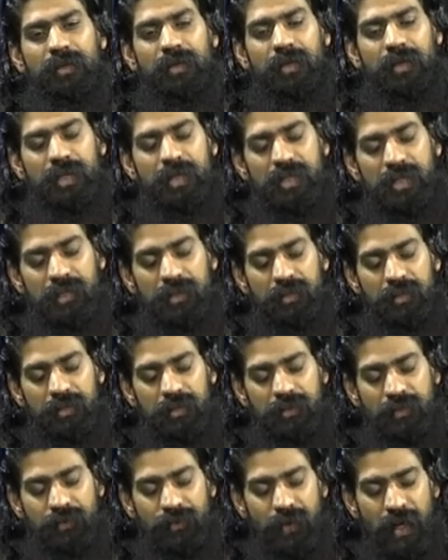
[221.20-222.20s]
इस
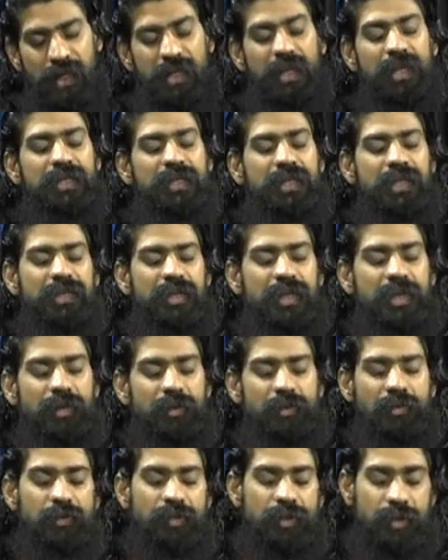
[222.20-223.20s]
वैदिक संस्कृति
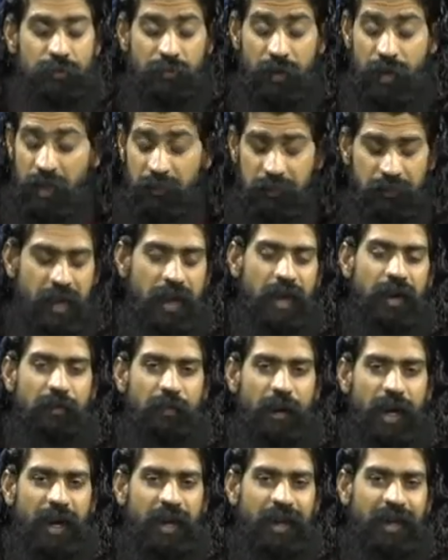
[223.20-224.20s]
को स्वयं भी
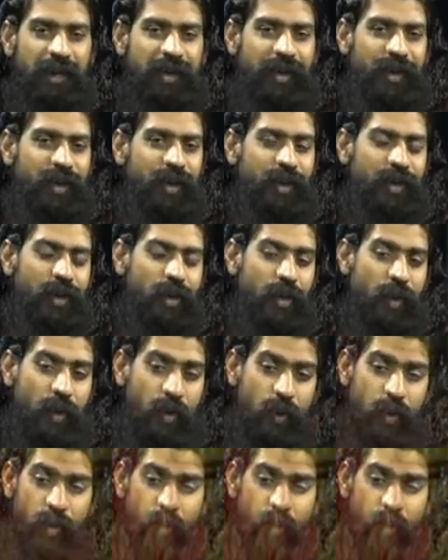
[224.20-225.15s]
अपनाएं और